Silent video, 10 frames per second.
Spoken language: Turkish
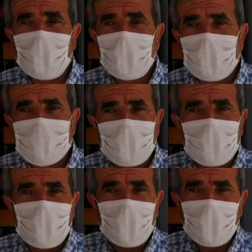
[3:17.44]

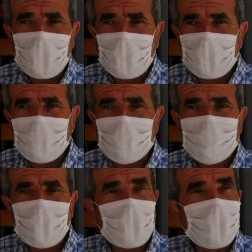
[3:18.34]
buralarda
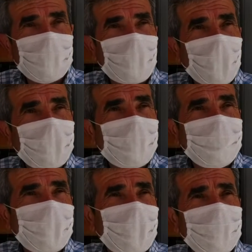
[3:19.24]
oyalanıyoruz, buralarda
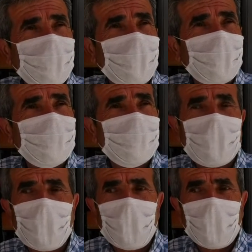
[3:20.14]
vaktimizi geçiriyoruz.
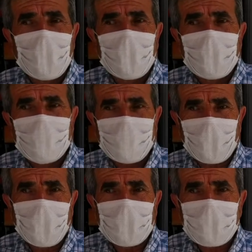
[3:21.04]

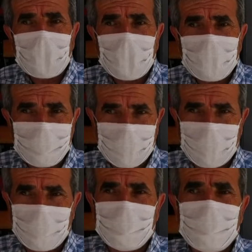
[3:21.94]
Buralarda
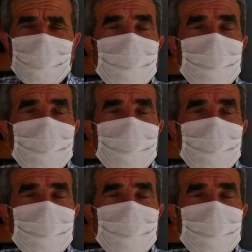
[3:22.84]
kendimizi